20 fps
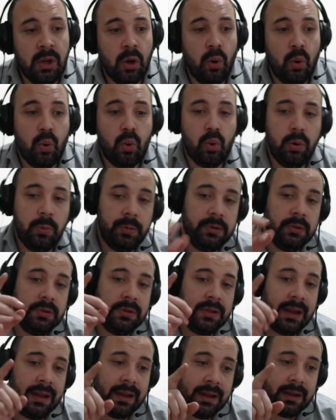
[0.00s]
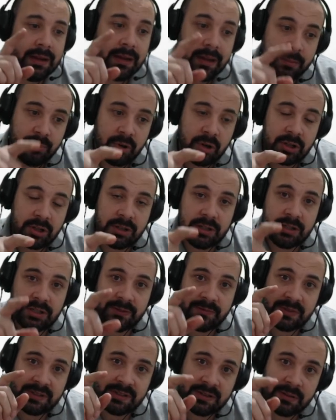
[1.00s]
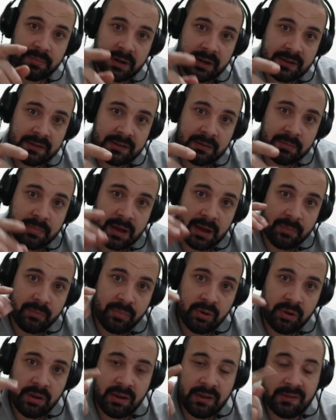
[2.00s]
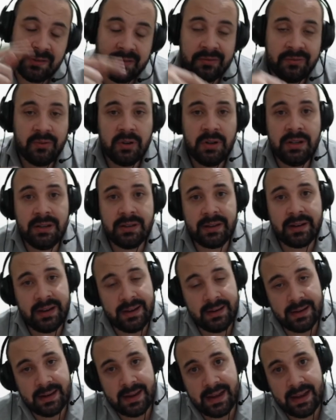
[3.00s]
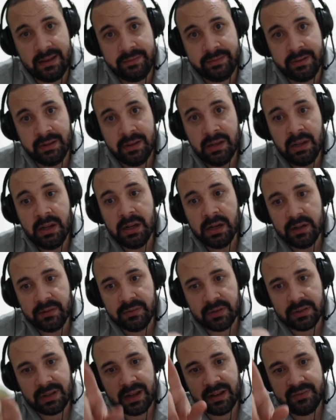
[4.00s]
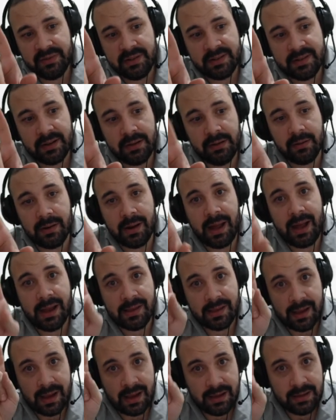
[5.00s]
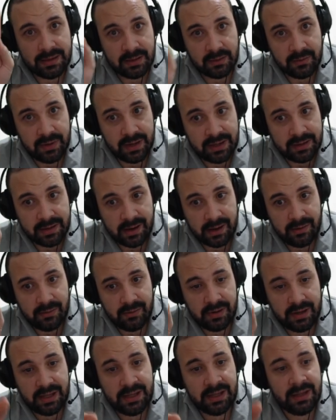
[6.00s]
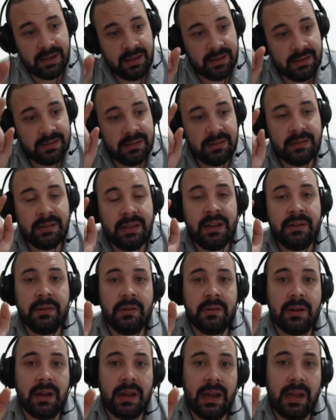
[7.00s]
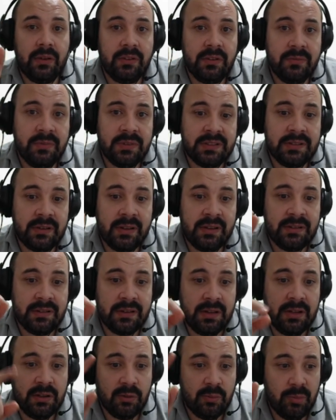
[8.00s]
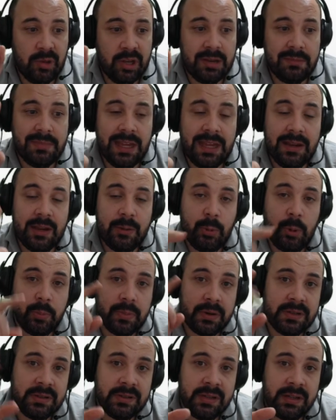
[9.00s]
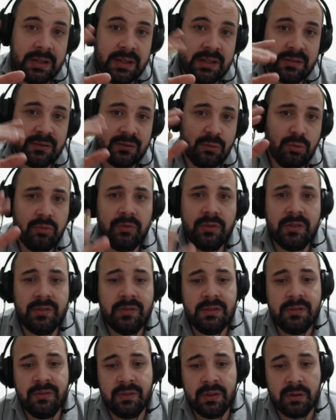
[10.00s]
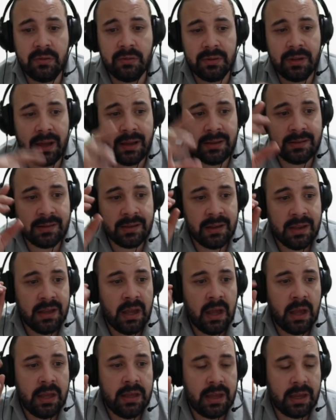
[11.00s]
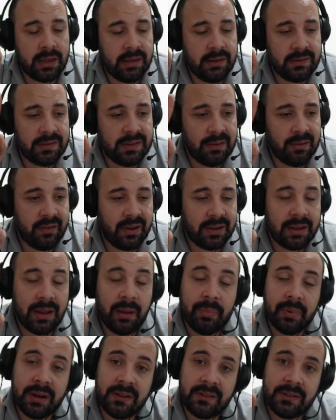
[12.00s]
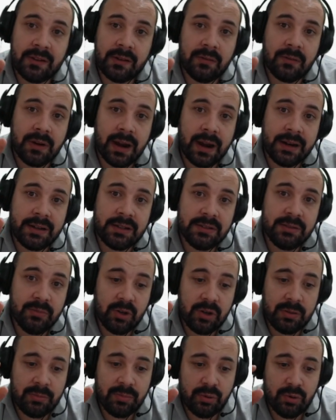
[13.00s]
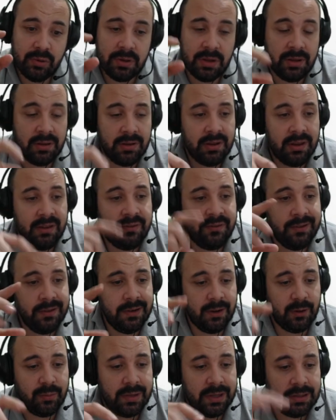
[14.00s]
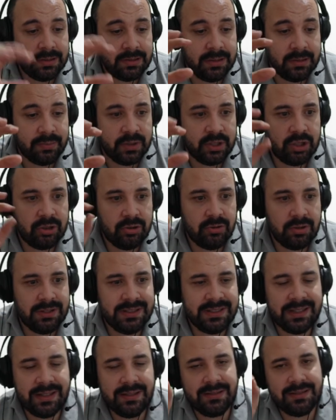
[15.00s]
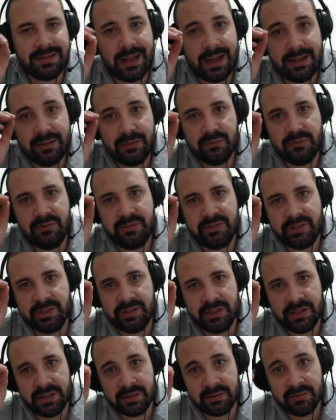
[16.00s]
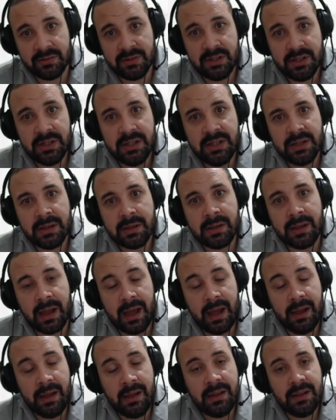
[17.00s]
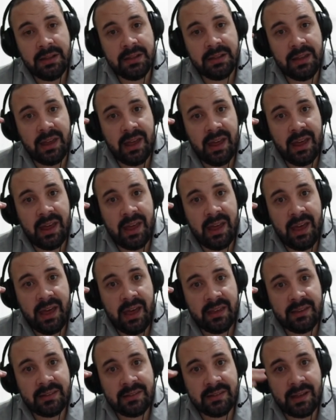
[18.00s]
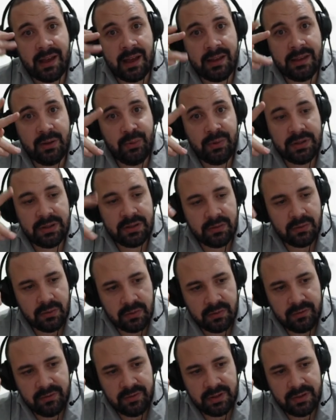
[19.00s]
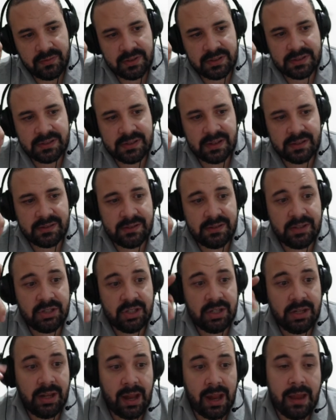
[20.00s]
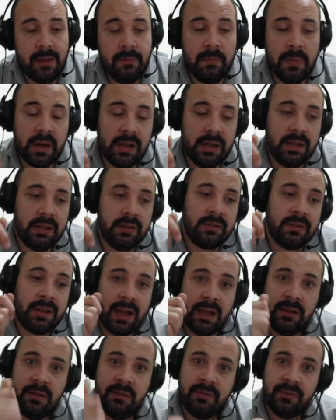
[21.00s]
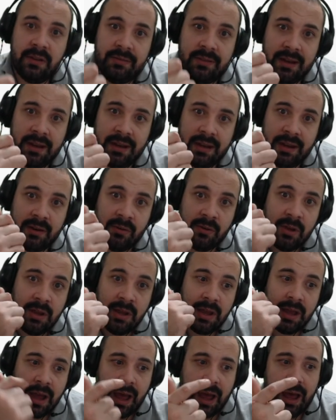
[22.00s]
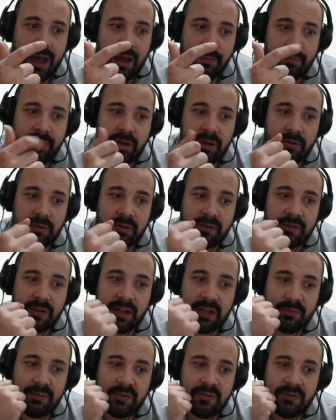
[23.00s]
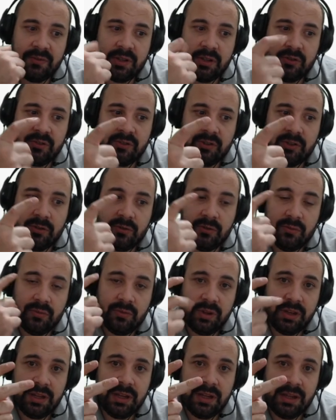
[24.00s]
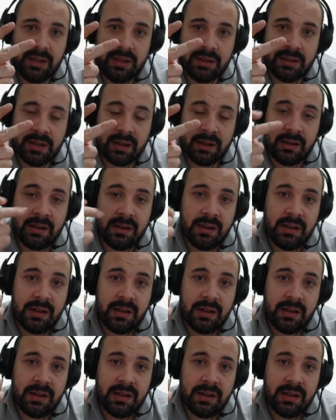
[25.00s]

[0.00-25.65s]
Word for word: O grupo do Telegram é importante você participar, porque se eu for entrar em live, eu vou estar tá avisando lá, tá? Então entra aí no link. Se inscreva no canal se você não é inscrito, meu e-mail aí para parcerias, dúvidas, dificuldades. E aqui em cima vai estar tá aparecendo o um card do meu e-book, que finalmente, depois de dois anos anunciando, tá? é, saiu. Então eu convido você a assistir. Lembrando, tá? De fevereiro a abril nós teremos vídeo segunda e quinta.